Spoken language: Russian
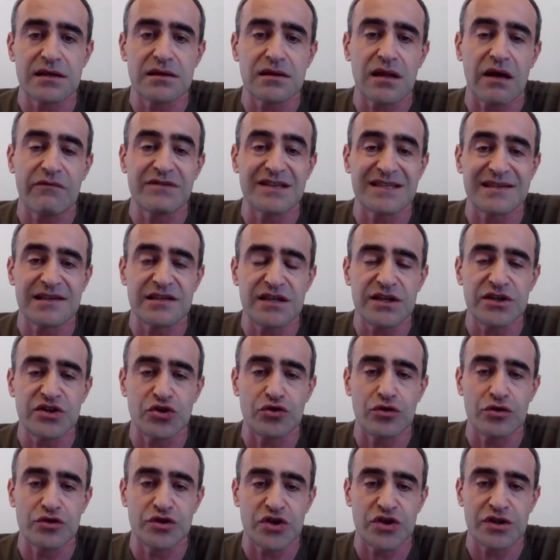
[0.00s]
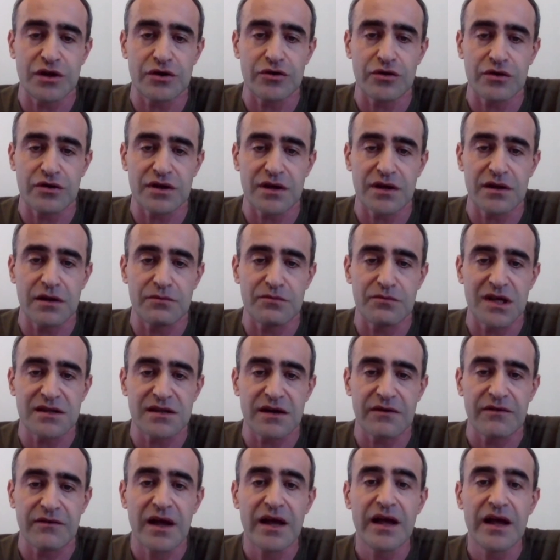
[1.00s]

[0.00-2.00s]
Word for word: на высоте до 4 километров.